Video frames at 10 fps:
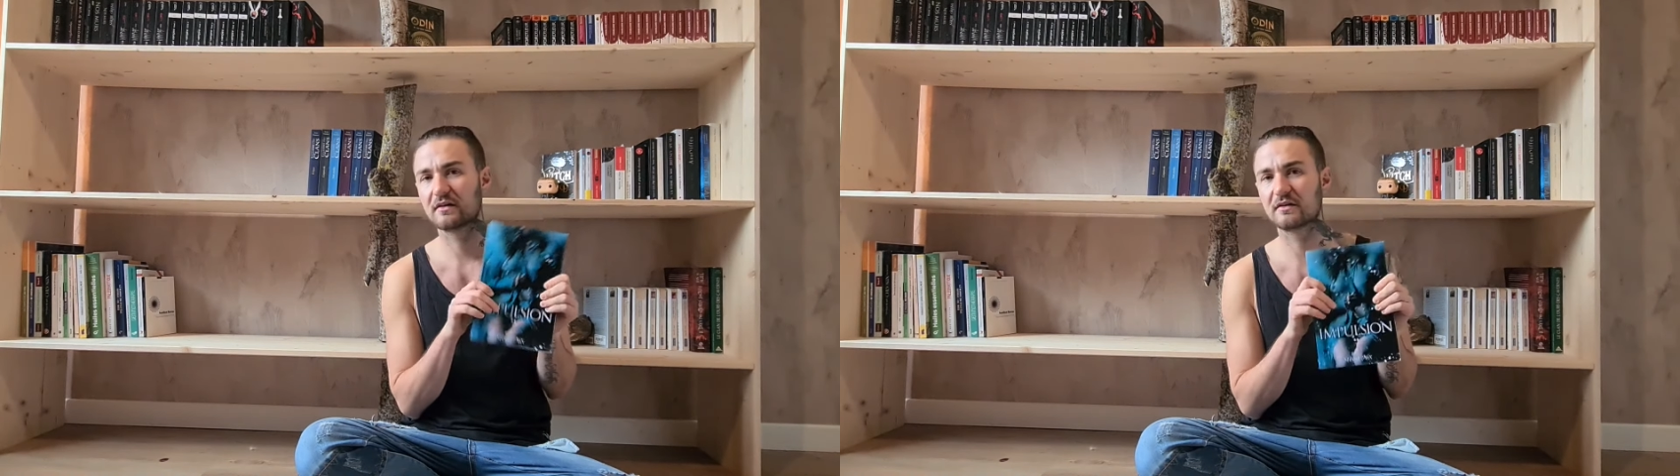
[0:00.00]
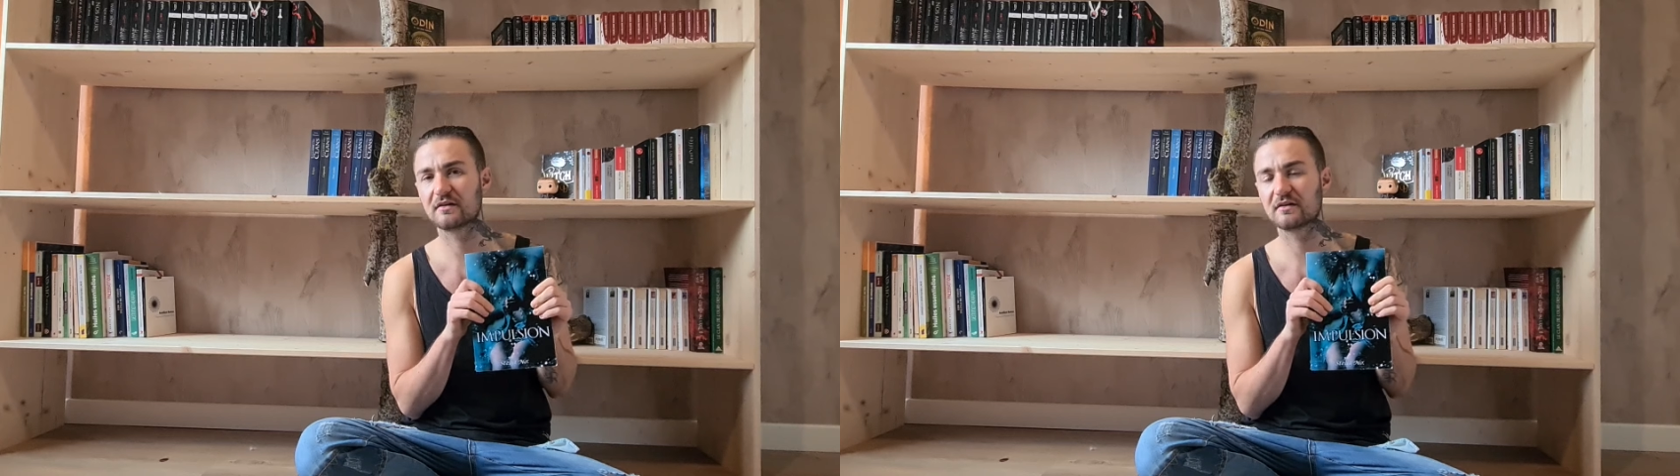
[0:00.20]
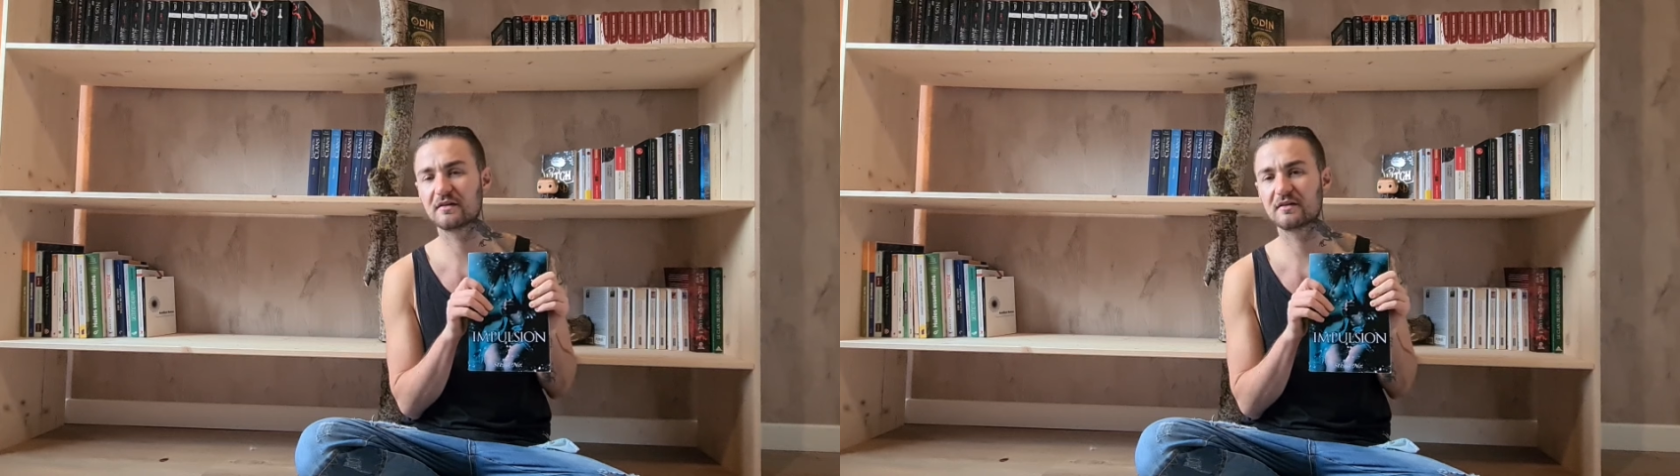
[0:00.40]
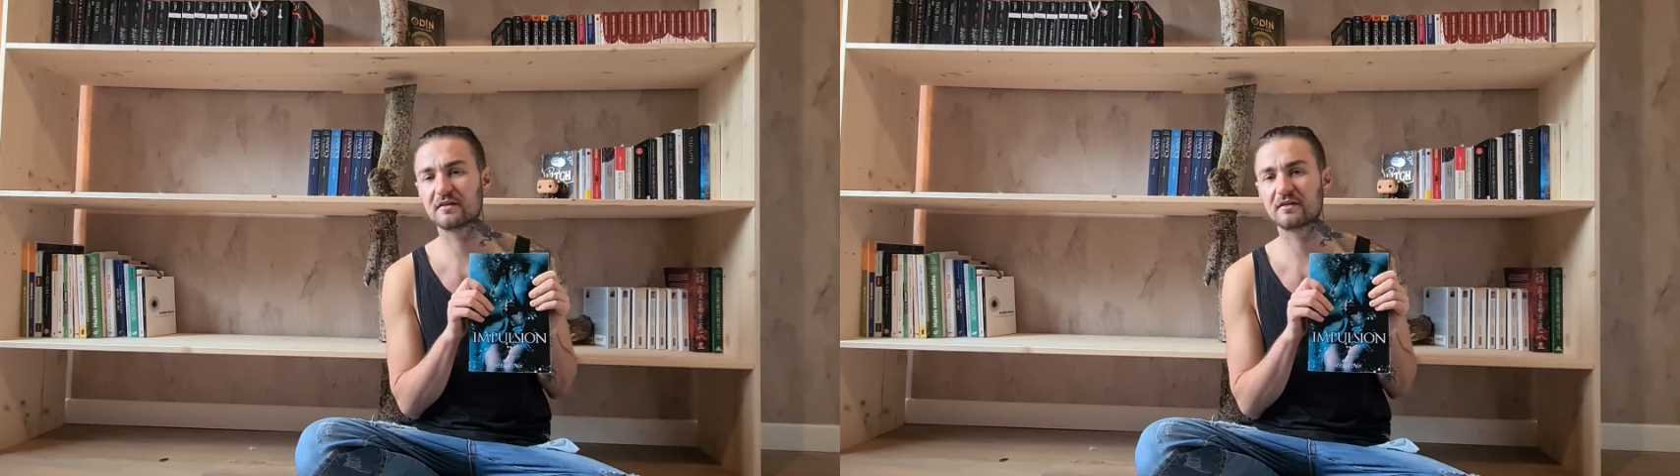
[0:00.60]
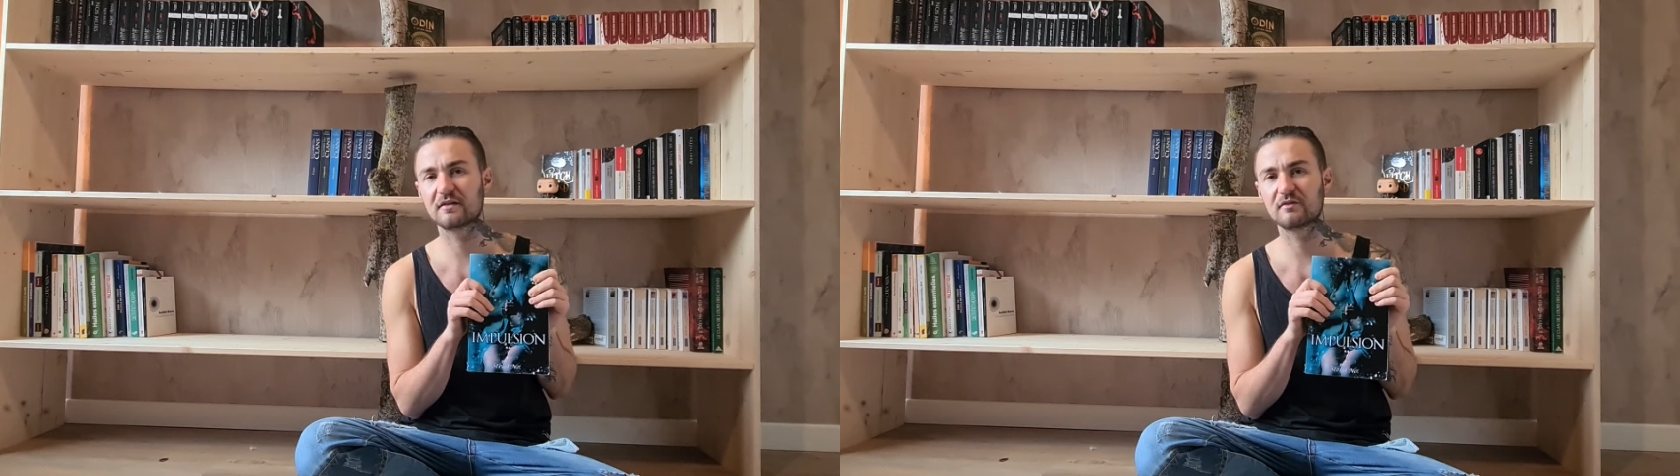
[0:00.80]

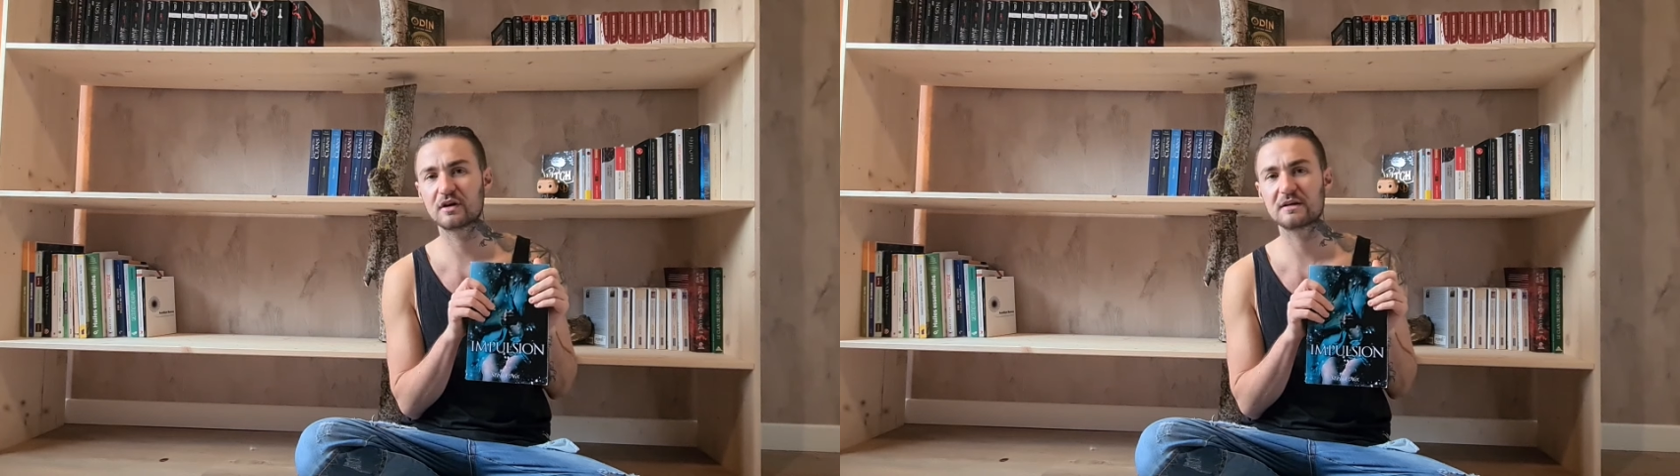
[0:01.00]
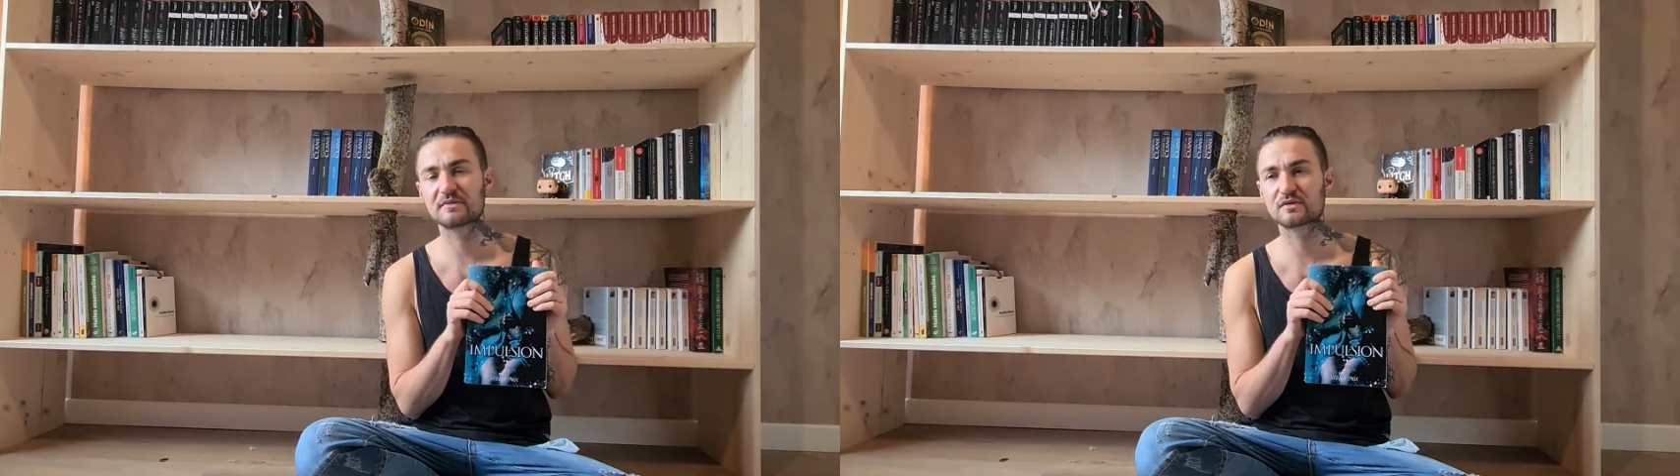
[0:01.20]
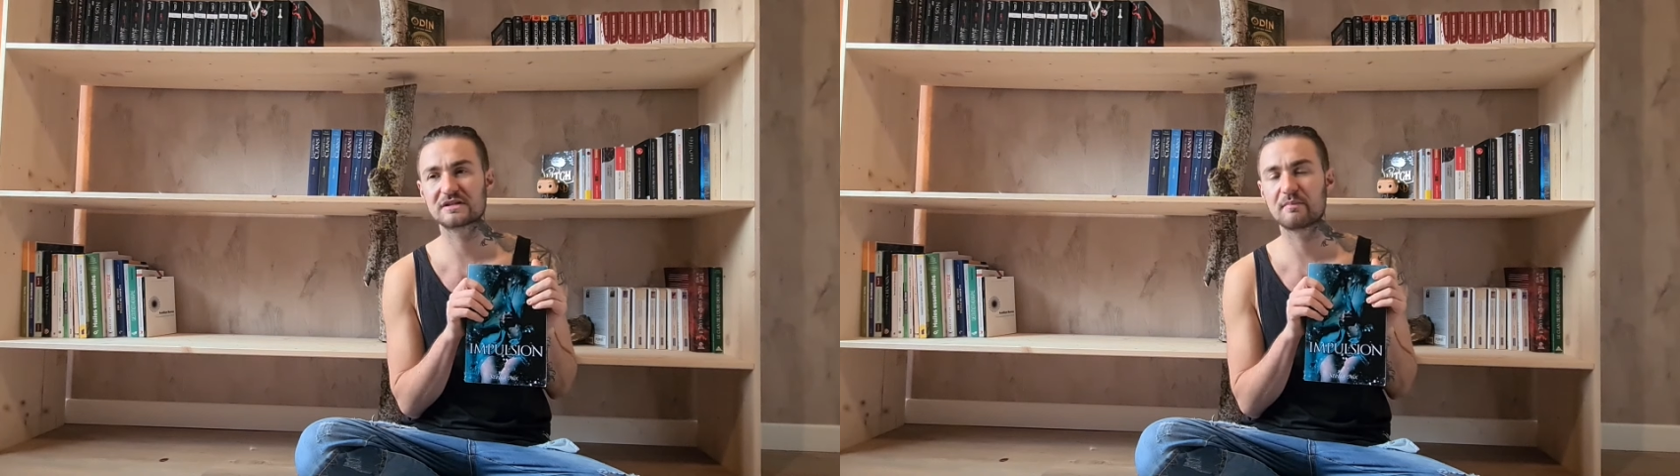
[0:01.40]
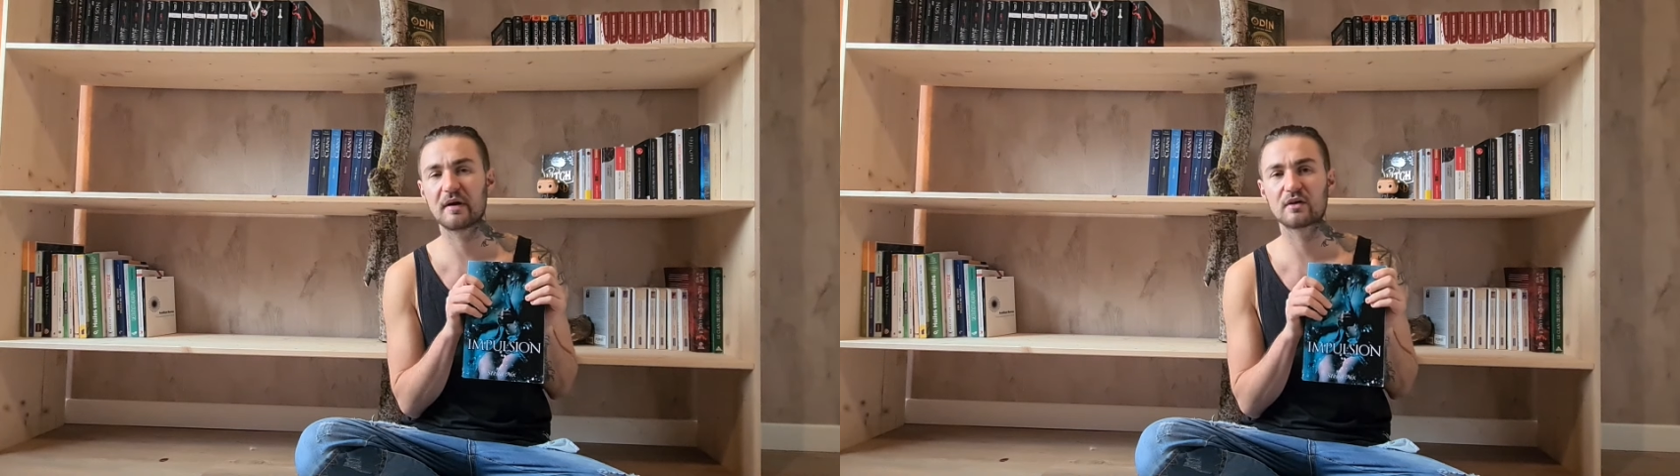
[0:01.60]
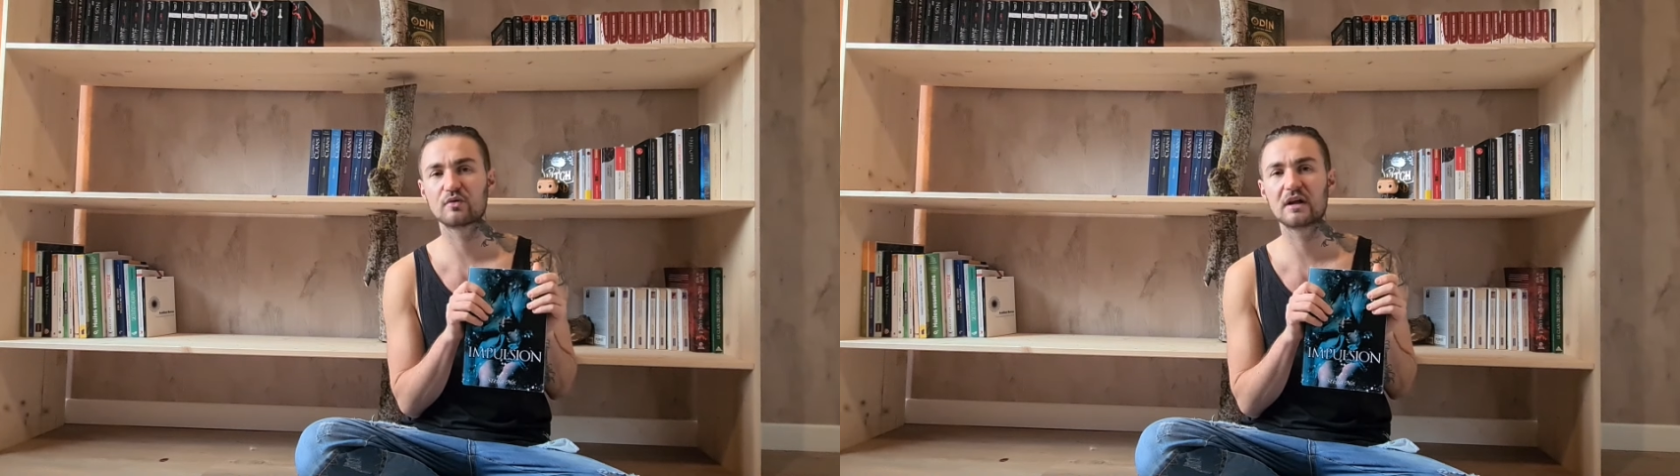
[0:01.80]
Euh, voilà, ce c'est
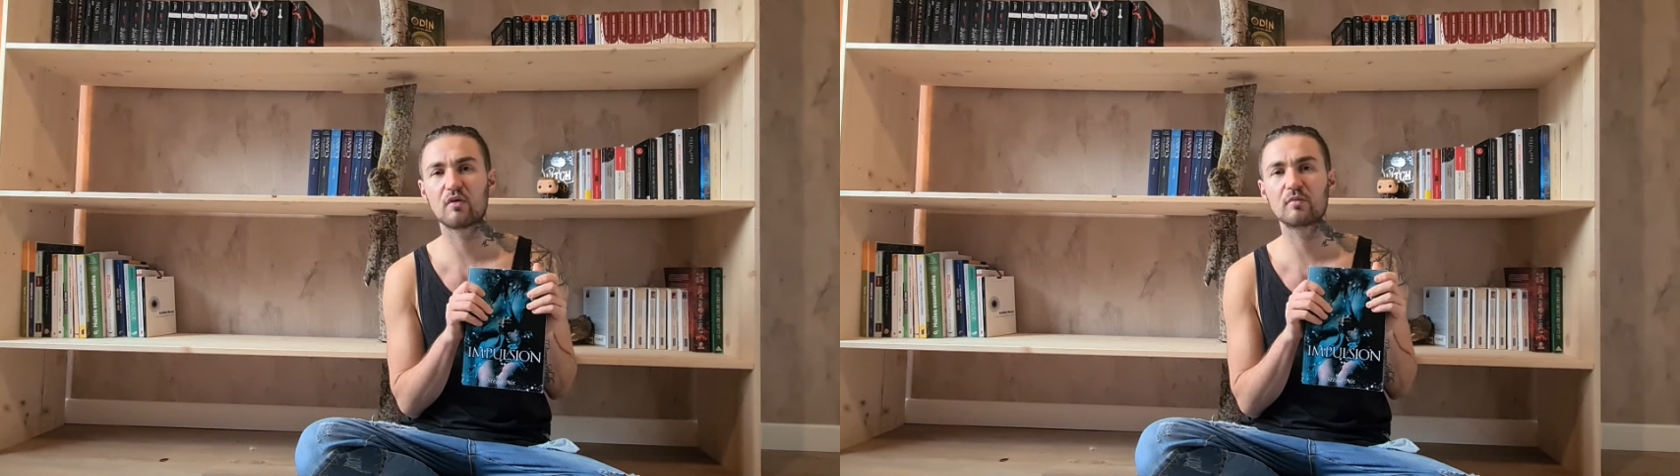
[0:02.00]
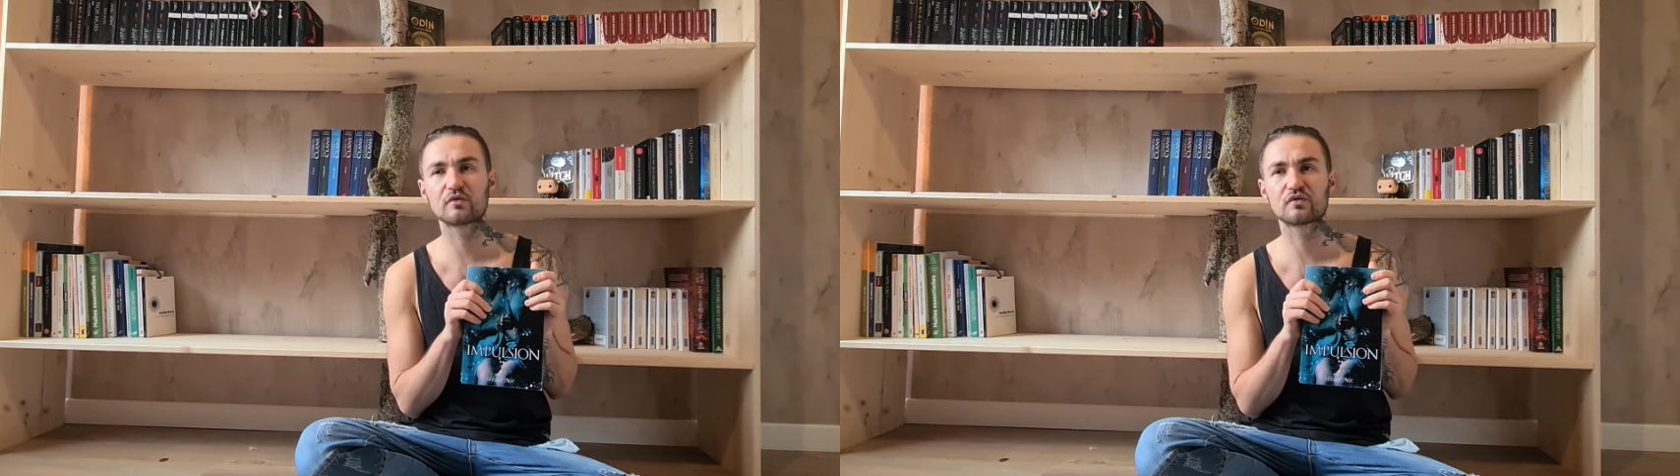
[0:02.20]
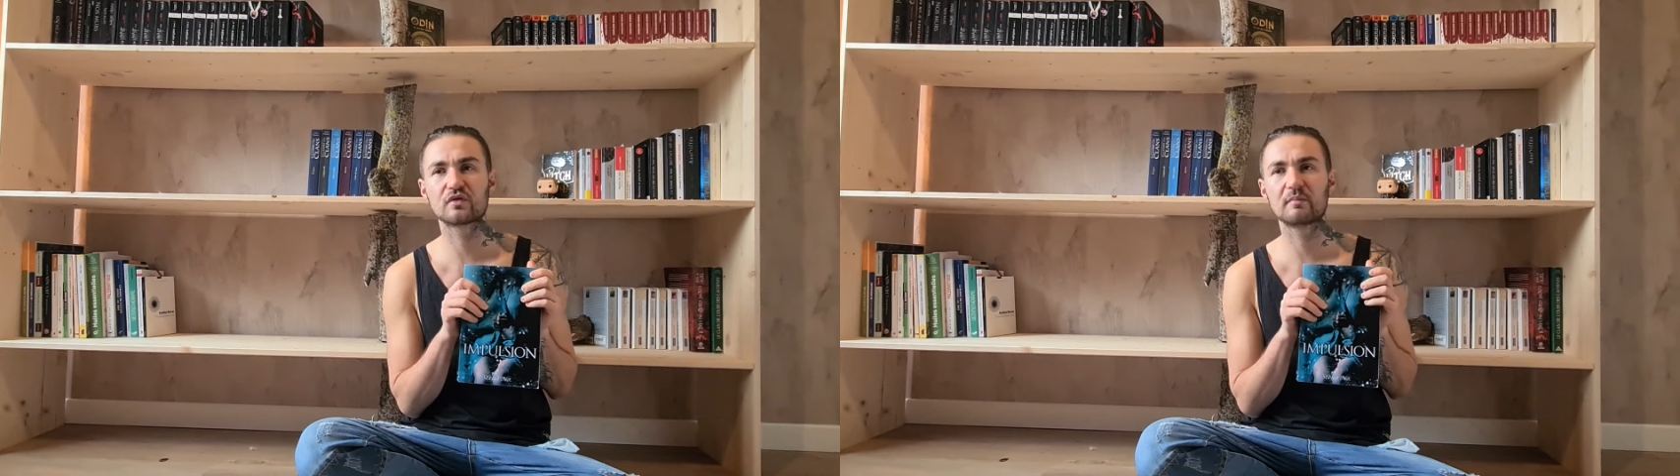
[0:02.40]
pas que de la romance,